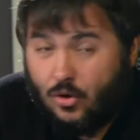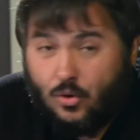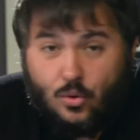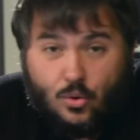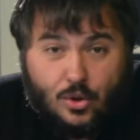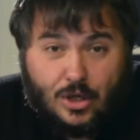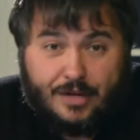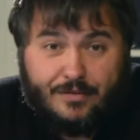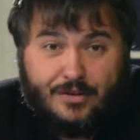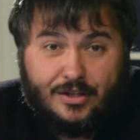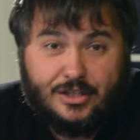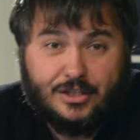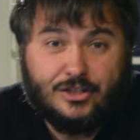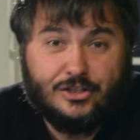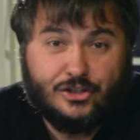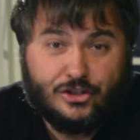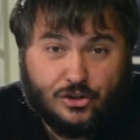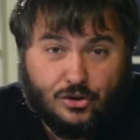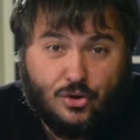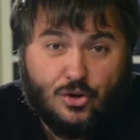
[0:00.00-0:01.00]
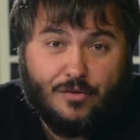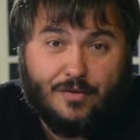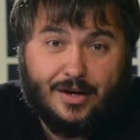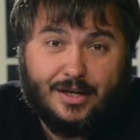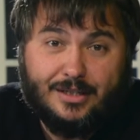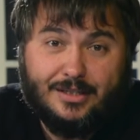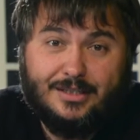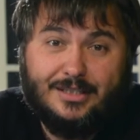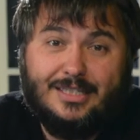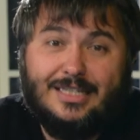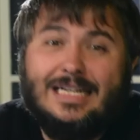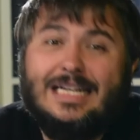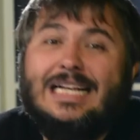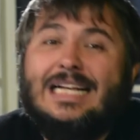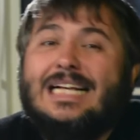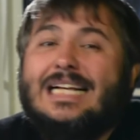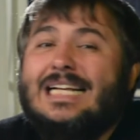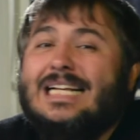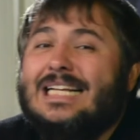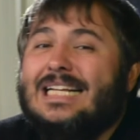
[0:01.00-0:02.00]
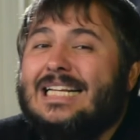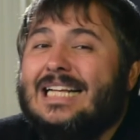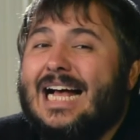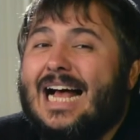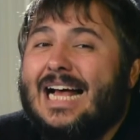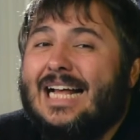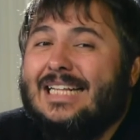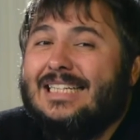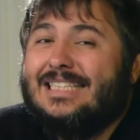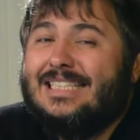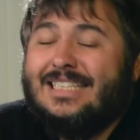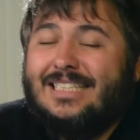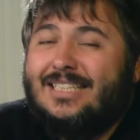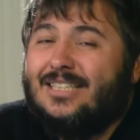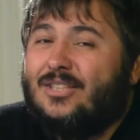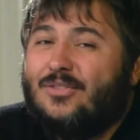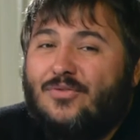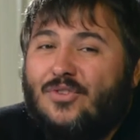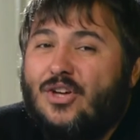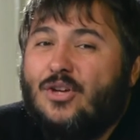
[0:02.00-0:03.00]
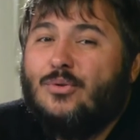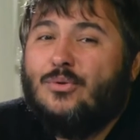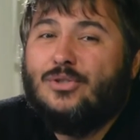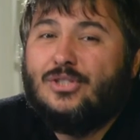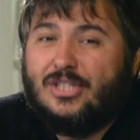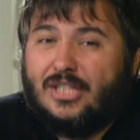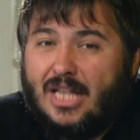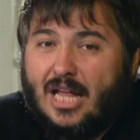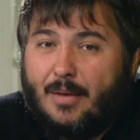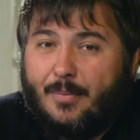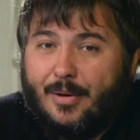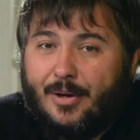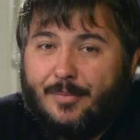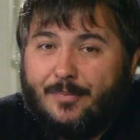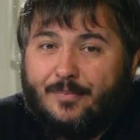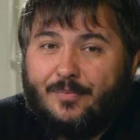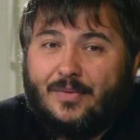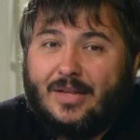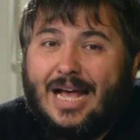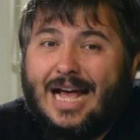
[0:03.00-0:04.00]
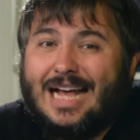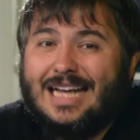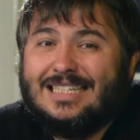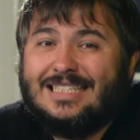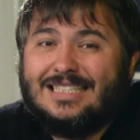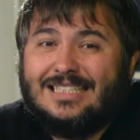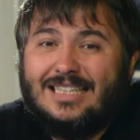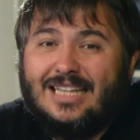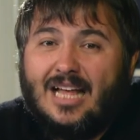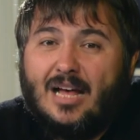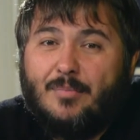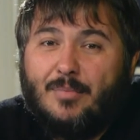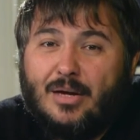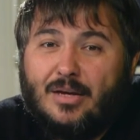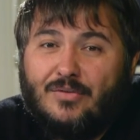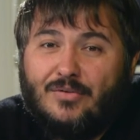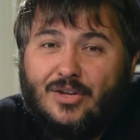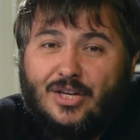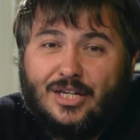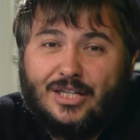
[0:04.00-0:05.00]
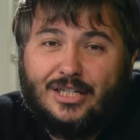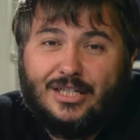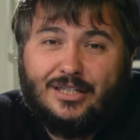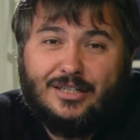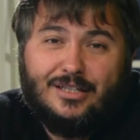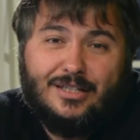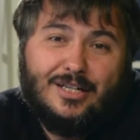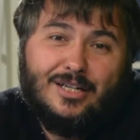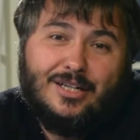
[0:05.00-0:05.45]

уровень слова а, делает веру слабой. А слабой верой